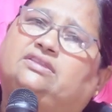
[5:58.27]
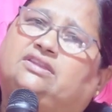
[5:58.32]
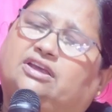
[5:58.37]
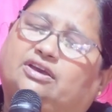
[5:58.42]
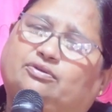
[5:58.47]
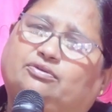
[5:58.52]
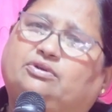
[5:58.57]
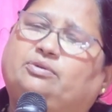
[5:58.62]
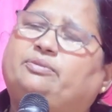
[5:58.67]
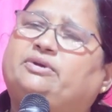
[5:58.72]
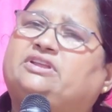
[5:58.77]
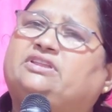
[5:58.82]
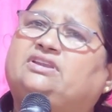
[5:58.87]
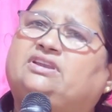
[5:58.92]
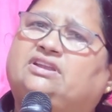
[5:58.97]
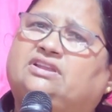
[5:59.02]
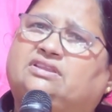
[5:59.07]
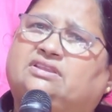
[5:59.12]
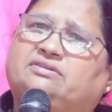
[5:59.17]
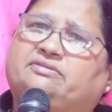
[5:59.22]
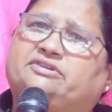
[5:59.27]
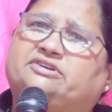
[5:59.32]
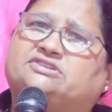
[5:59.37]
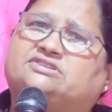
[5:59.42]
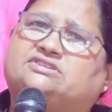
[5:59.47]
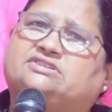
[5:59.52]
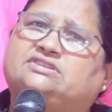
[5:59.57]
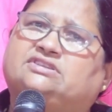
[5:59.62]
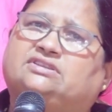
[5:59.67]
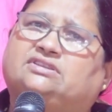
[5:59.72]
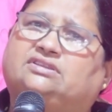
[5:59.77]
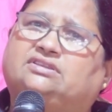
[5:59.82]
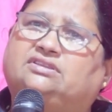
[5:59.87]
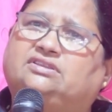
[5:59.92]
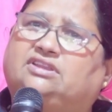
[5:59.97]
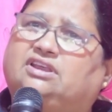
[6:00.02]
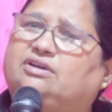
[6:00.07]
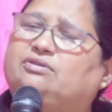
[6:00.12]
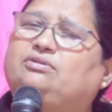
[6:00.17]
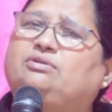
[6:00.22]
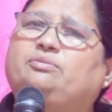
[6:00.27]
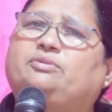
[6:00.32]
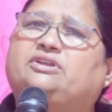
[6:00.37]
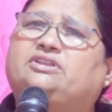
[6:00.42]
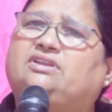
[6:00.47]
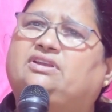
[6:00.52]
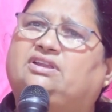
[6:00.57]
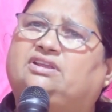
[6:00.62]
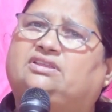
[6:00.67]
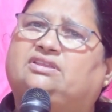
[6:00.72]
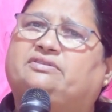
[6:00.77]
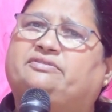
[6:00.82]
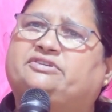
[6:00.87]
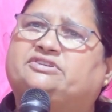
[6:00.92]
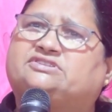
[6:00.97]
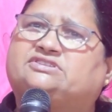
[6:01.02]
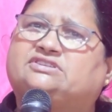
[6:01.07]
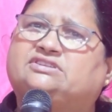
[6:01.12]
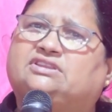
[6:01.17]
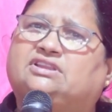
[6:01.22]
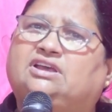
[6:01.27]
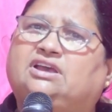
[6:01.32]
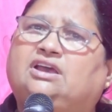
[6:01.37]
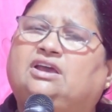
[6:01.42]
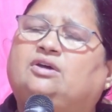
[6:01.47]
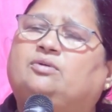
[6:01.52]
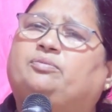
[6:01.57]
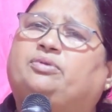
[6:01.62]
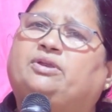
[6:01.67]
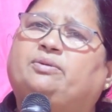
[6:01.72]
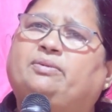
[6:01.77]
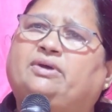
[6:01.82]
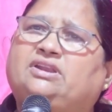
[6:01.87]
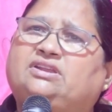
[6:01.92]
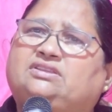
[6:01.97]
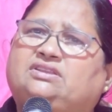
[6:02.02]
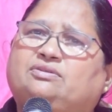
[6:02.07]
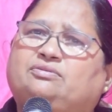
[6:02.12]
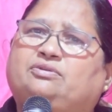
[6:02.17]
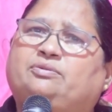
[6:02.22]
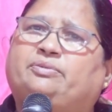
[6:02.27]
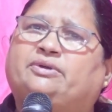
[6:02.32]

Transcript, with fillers: దేవుని మీద నింద వేసింది దేవుని మీద నింద వేసింది ప్రియమైన దేవుని